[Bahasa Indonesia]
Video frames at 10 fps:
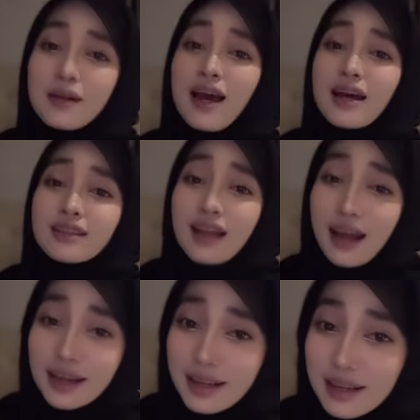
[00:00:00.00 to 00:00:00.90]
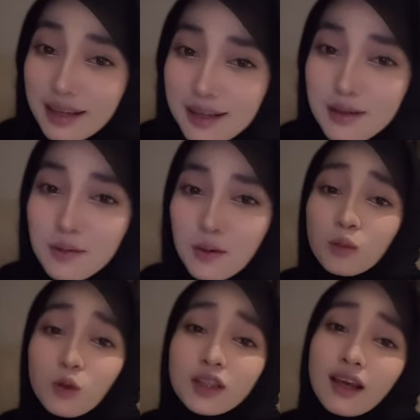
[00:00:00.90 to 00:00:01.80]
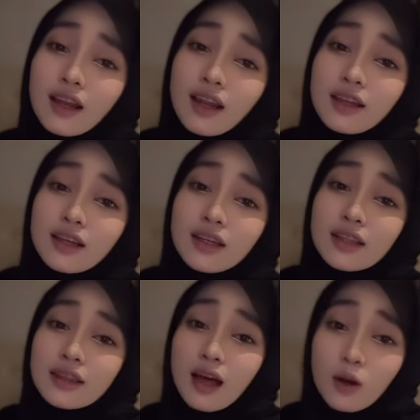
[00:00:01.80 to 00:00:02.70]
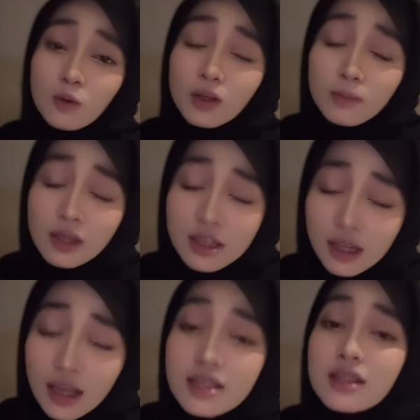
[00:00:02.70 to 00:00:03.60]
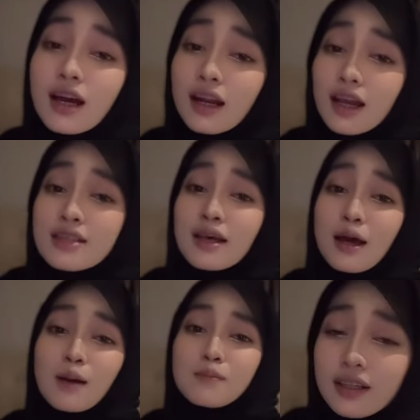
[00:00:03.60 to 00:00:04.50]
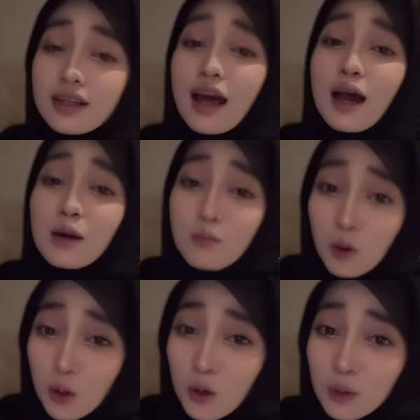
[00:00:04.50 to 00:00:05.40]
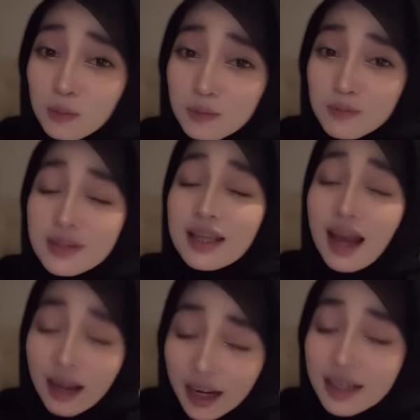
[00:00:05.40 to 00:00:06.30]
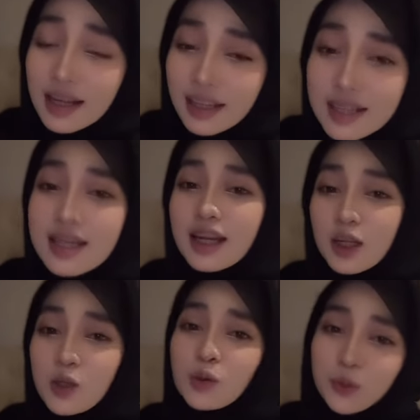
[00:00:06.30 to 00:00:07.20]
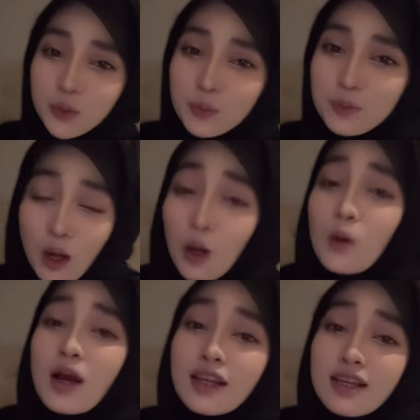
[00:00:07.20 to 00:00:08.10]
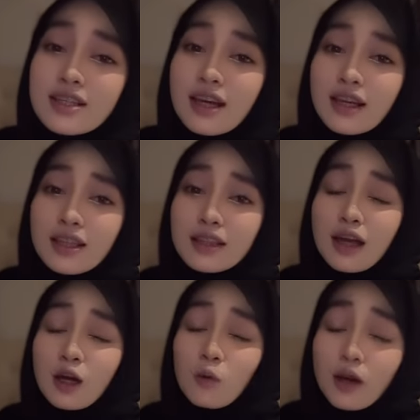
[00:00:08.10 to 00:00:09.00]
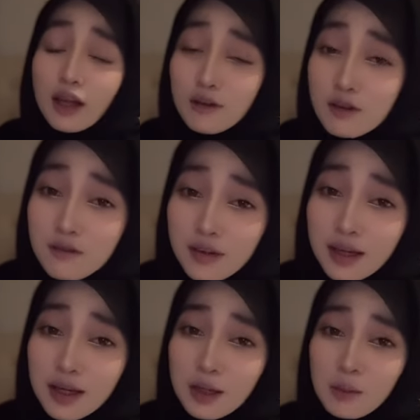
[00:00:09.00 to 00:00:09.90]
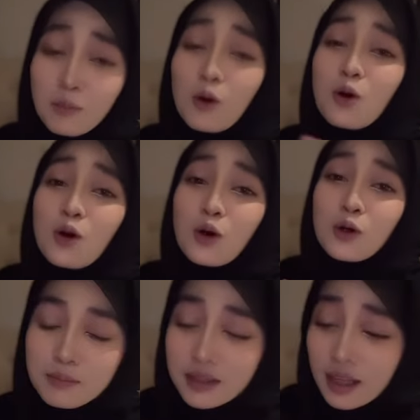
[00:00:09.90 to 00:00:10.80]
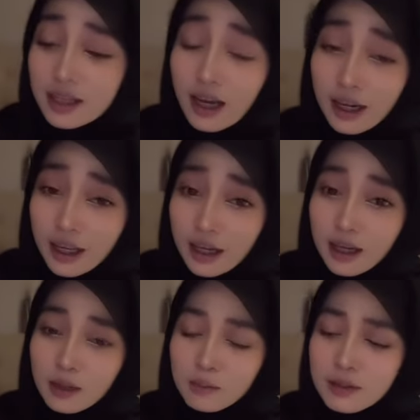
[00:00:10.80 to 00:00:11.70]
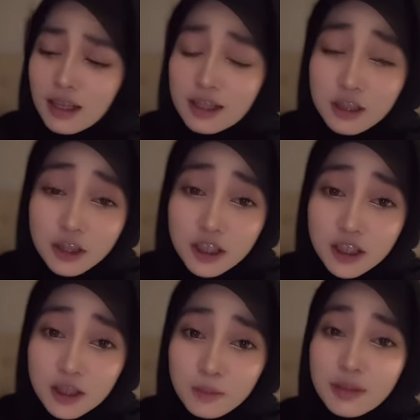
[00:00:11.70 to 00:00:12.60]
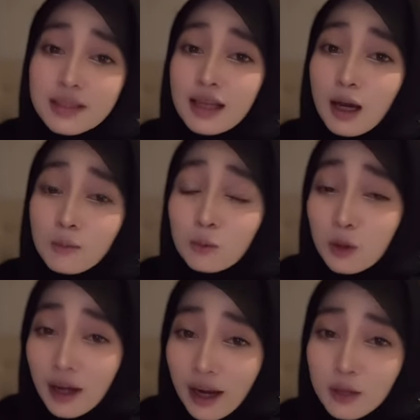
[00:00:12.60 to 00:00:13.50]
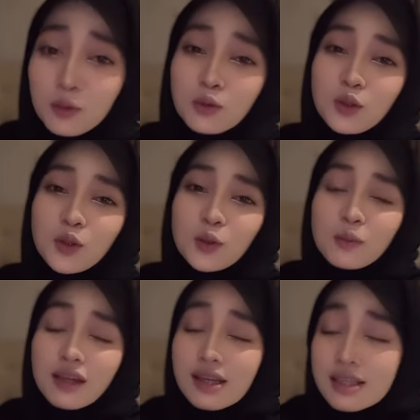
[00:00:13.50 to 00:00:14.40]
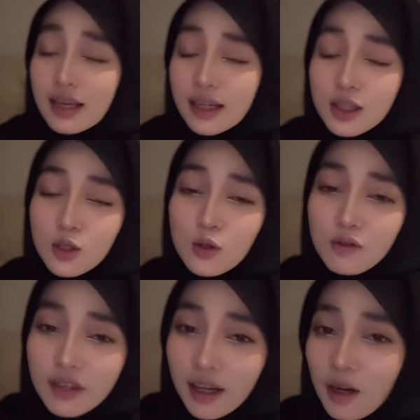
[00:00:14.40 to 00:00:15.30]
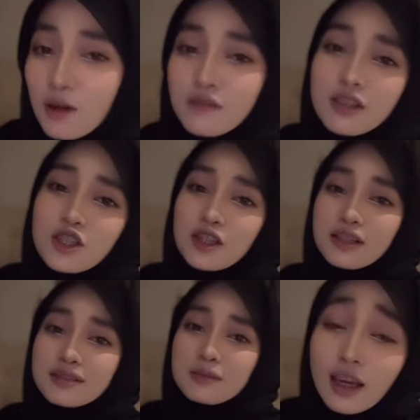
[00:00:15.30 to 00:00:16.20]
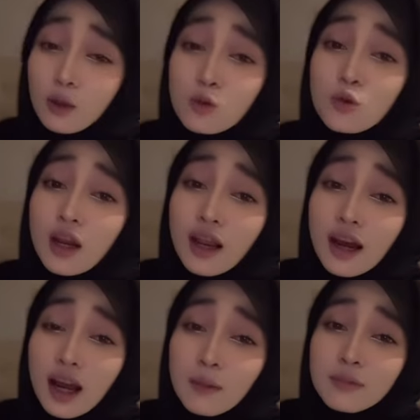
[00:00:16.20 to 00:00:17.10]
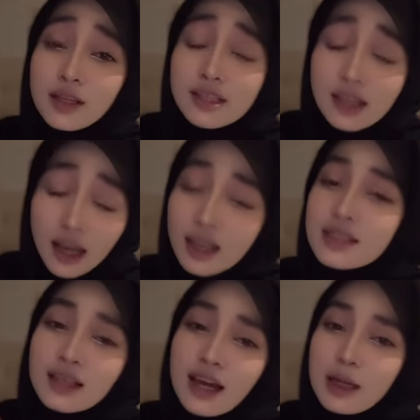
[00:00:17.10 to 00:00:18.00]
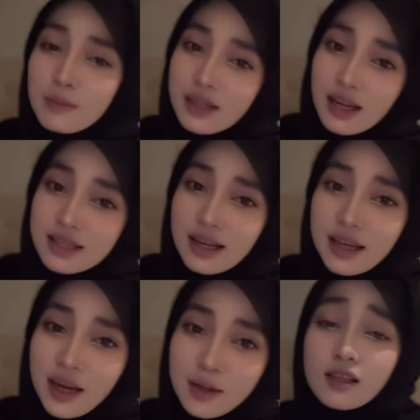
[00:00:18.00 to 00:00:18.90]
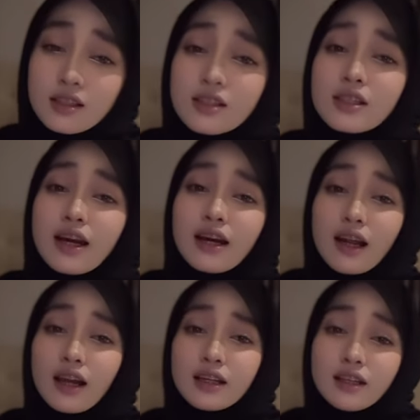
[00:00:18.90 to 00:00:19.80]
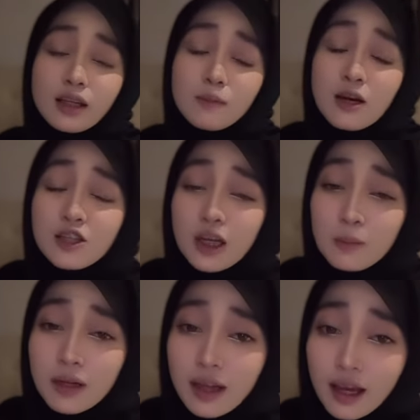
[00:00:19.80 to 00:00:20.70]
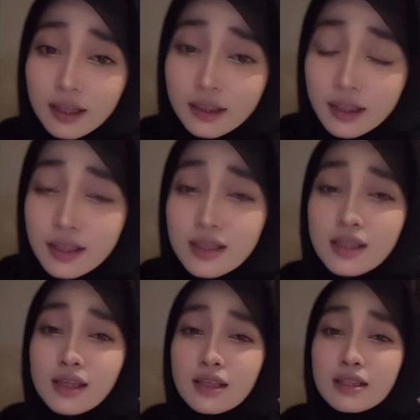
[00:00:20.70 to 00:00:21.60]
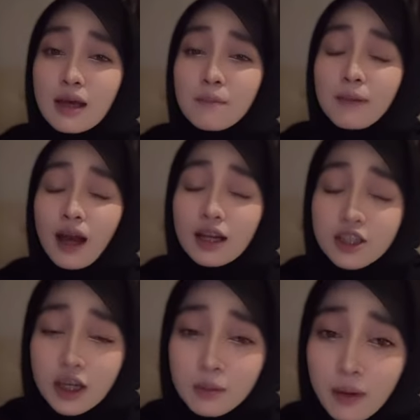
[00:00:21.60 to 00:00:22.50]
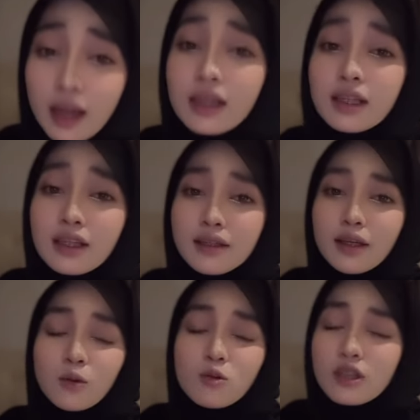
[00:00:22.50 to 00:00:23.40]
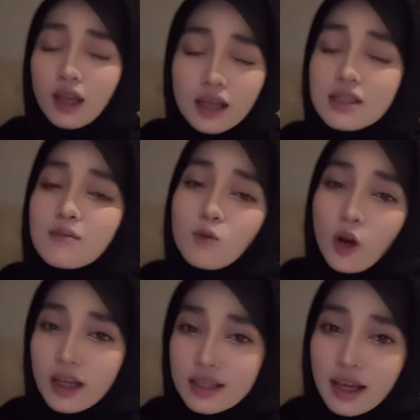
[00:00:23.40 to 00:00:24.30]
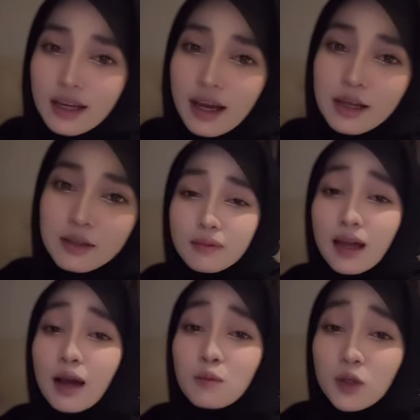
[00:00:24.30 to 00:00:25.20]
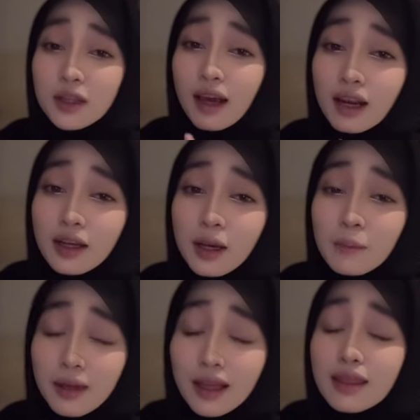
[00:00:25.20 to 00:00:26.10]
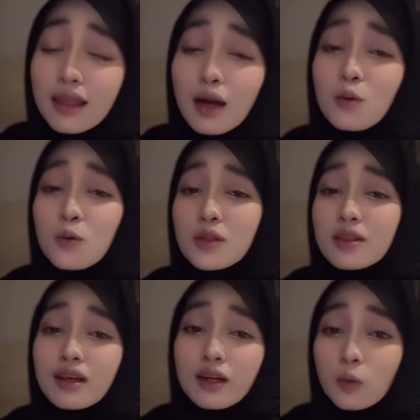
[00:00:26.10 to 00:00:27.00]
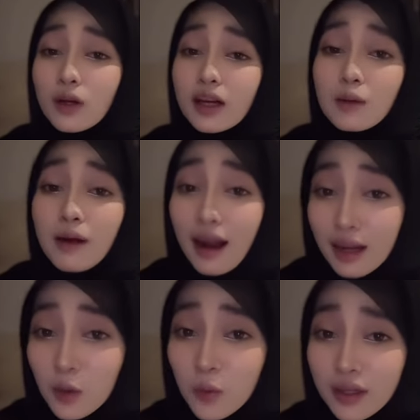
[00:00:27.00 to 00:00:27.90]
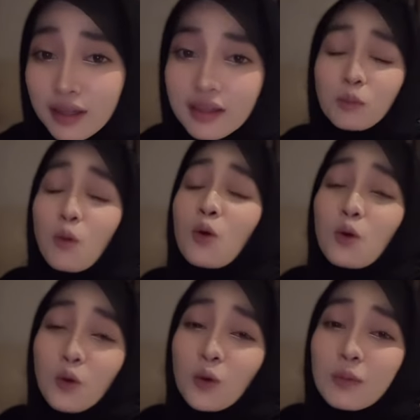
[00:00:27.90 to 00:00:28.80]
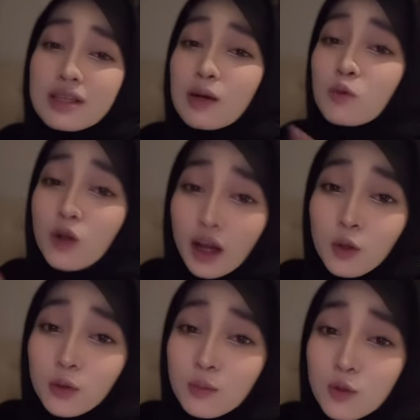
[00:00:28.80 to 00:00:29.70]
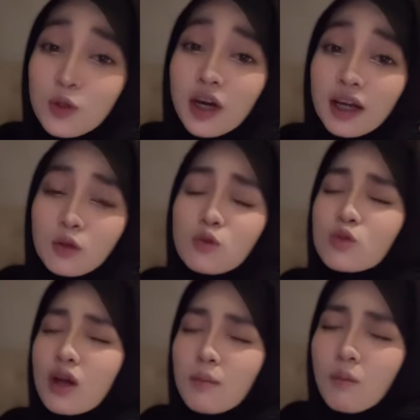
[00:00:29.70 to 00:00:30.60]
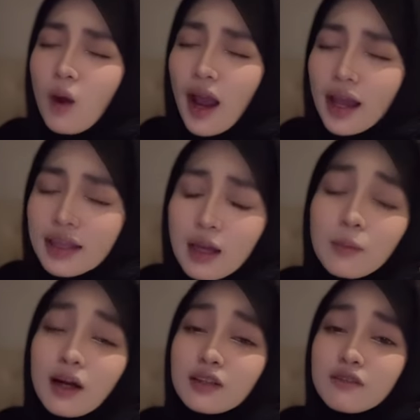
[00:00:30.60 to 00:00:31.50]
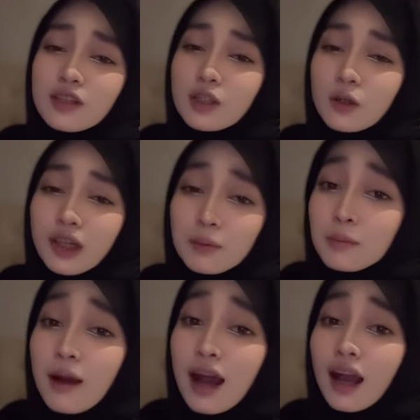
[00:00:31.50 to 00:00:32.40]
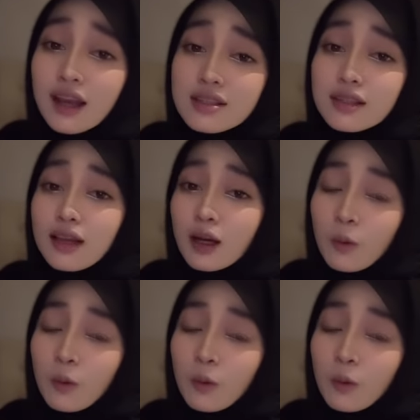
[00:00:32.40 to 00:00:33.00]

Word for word: Nah, terakhir, buat kalian yang ingin tahu lebih jelas tentang nasab, nah monggo, silahkan kalian cari di YouTube. Kalau kalian cari tentang keluarga VV, monggo bisa cari ya, bisa search, bisa buka itu YouTube-nya Sayyid Zulfikar Official. Itu sudah lengkap dan jelas sekali penjelasannya. Sejarah dari Basyaiban alidrisi sampai Asyaibani itu jelas semua di sana. Nah, buat kalian yang pengen tahu tentang keluarga Baalwi, monggo bisa buka YouTube juga. Itu sudah banyak banget video yang membahas tentang